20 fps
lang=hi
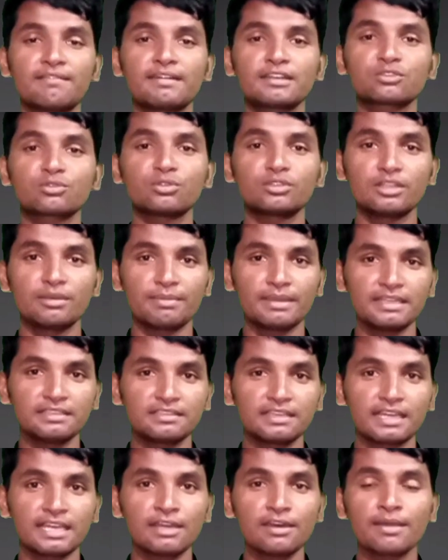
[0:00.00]
आवाज़ को दबाया
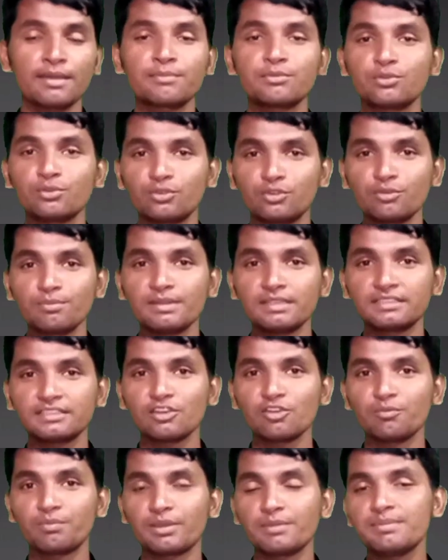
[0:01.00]
जा रहा है अब यूट्यूबर्स
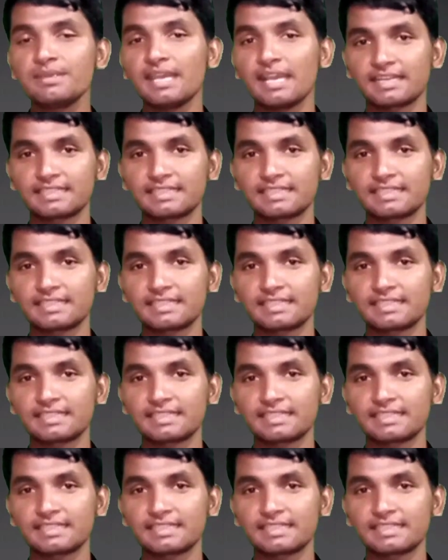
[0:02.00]
के ऊपर भी